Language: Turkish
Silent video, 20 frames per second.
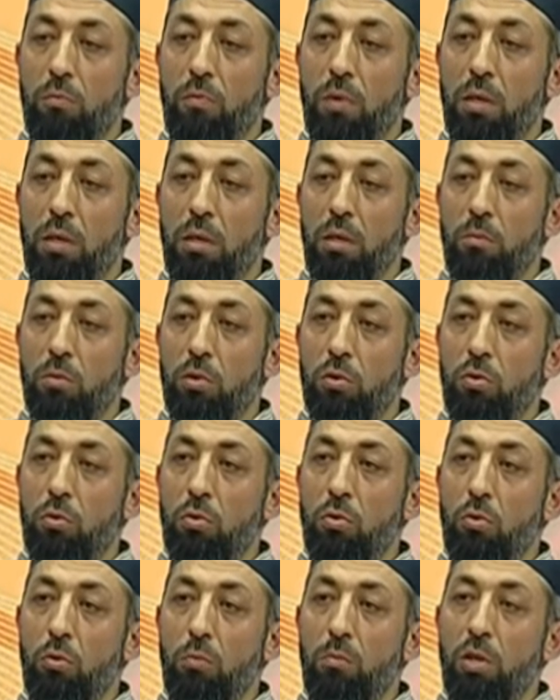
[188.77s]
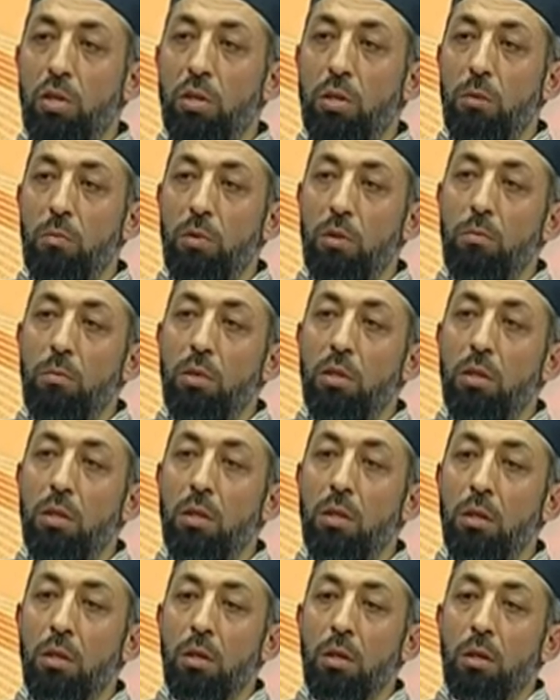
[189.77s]
Vardiyamız çünkü 15'te bitmişti. Hı
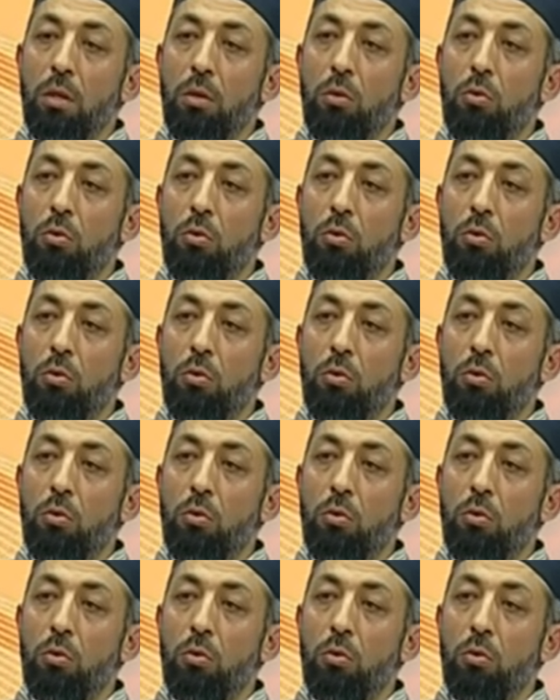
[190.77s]
hı.